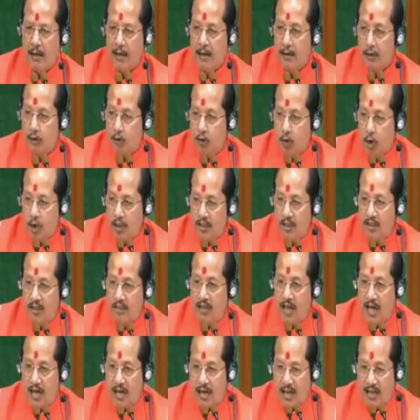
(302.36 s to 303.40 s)
जो कि
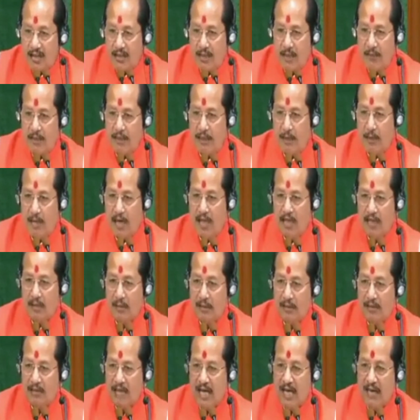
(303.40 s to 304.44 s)
थाना से भी जमानत
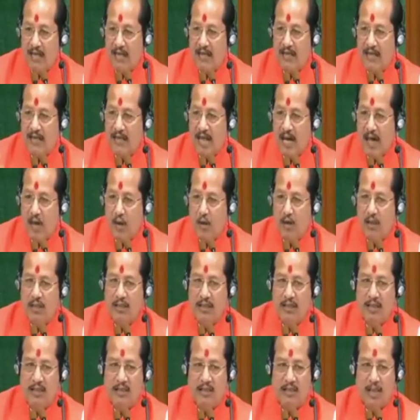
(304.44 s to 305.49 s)
मिलता है लेकिन आयोजन
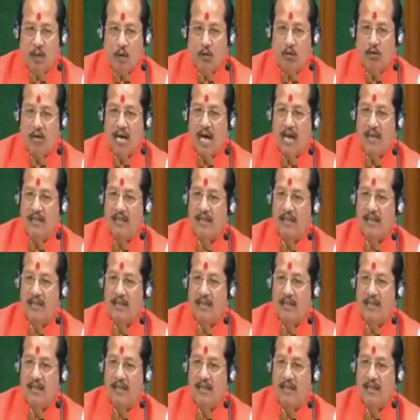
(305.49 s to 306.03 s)
करता उद्घाटन